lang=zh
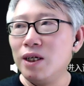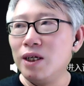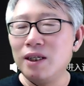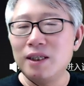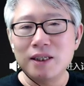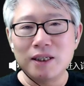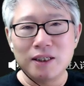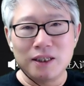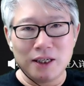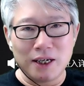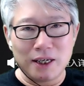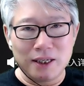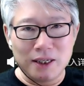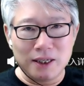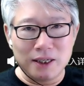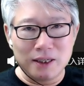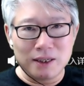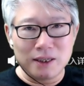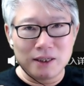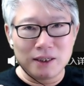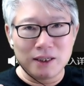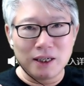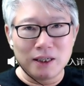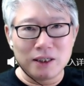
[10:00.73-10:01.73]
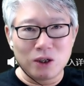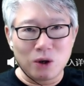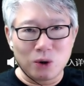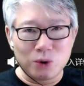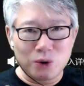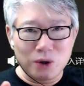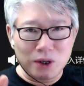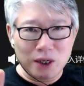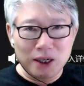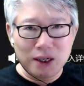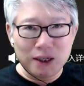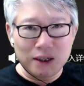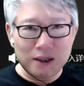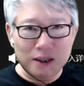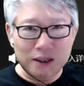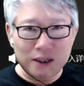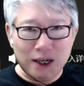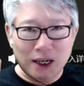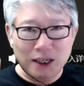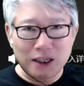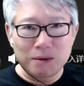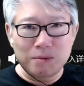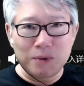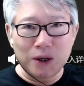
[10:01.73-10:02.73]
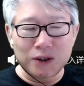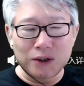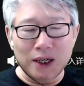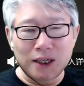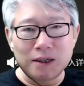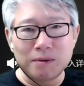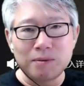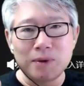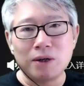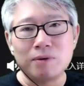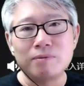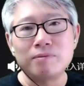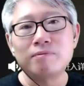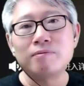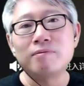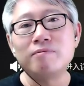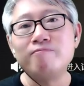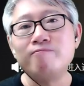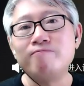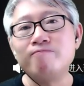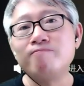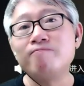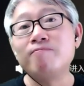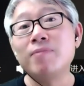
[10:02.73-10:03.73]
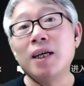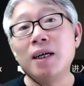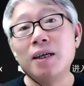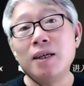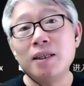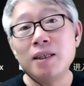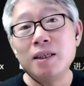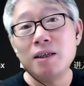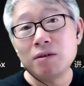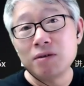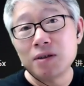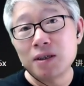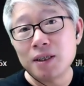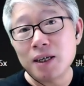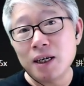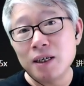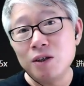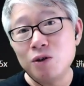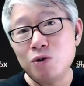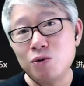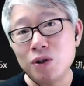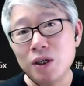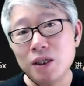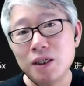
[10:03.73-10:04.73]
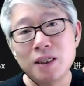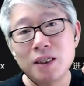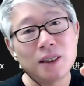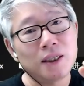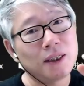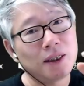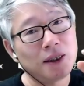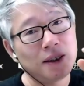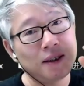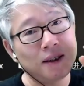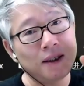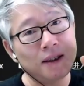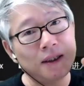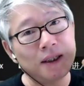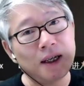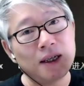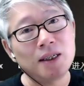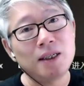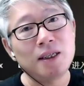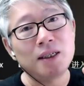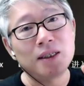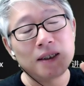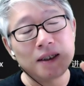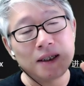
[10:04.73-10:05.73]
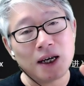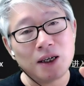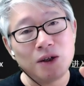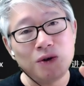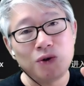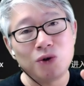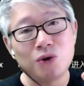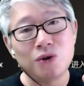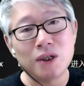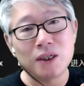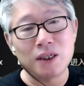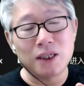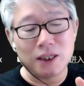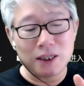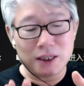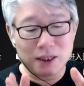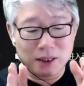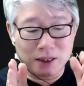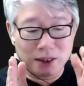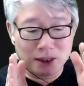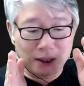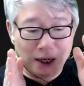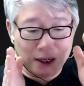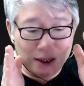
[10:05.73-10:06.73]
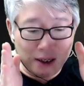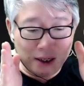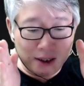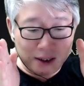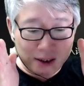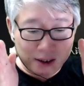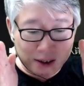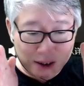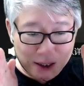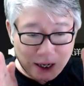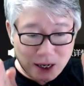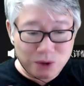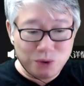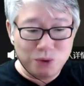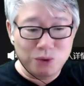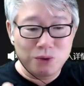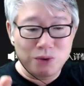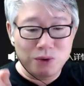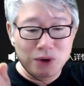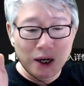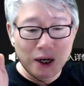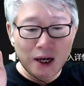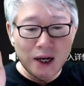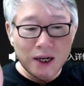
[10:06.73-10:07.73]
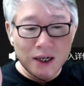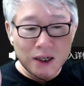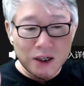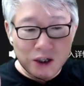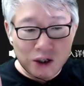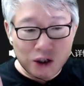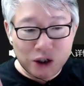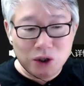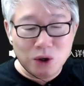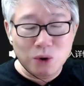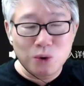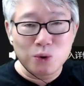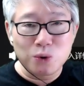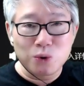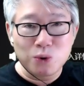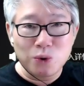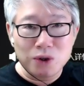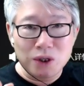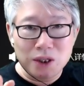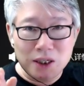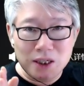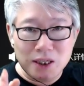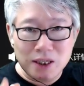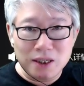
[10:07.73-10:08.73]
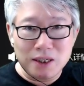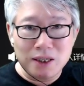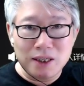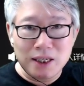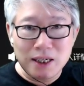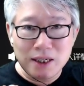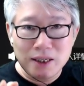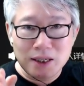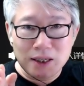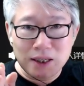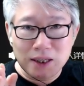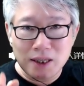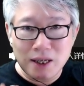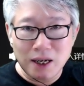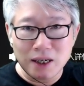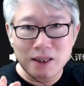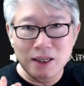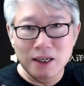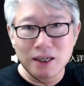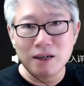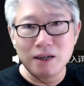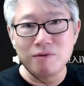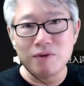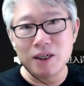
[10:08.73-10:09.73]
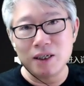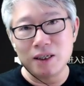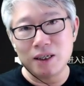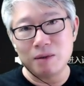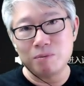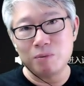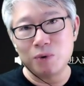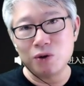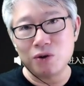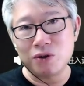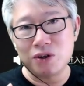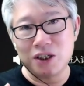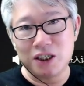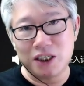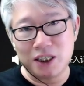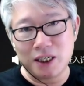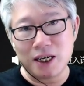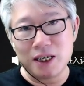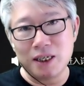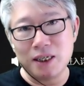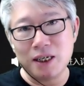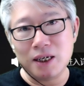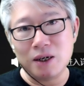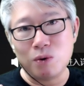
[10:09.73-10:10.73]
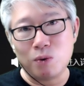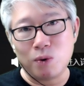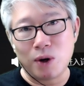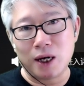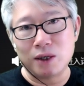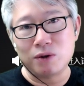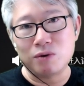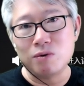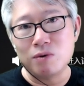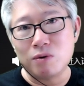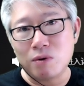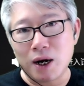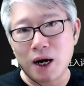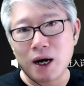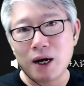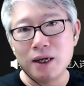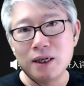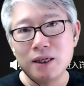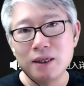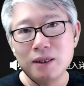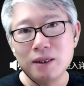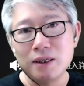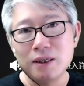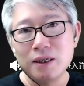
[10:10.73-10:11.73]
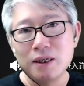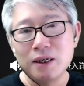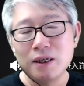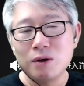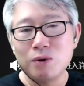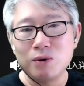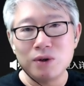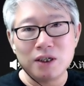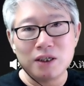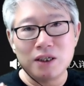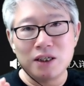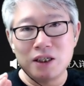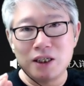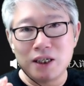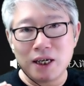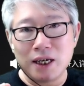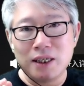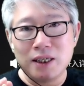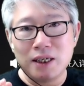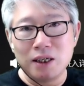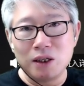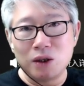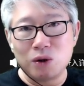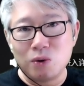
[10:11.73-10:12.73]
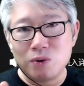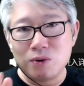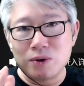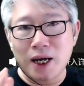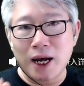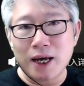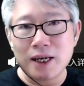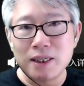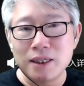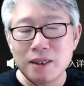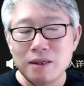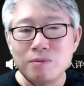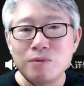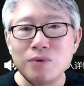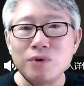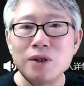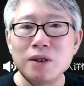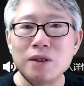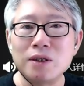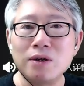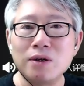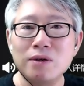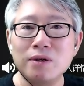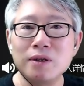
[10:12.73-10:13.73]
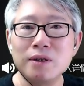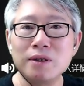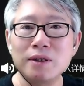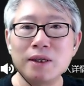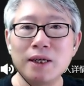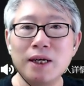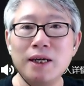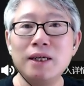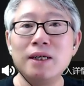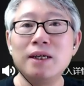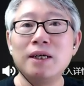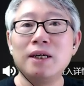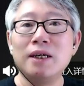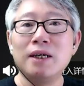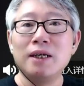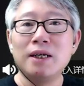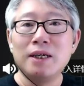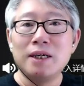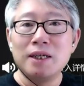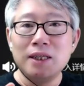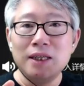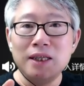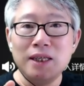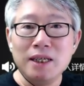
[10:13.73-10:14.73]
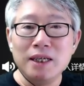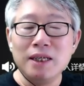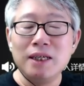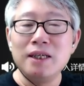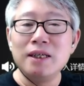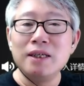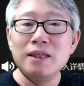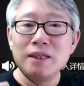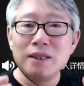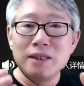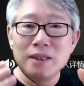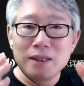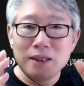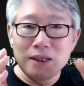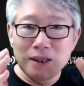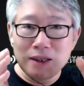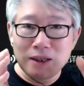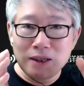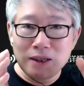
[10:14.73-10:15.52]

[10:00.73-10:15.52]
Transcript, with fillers: 国内这个检验这个教学可能是三十秒，三十秒。嗯，你要善于学习。当你善于学习，当你善于搜索指定的特定的问题，比如说检验画中画或者检验动态字幕的时候，诶，你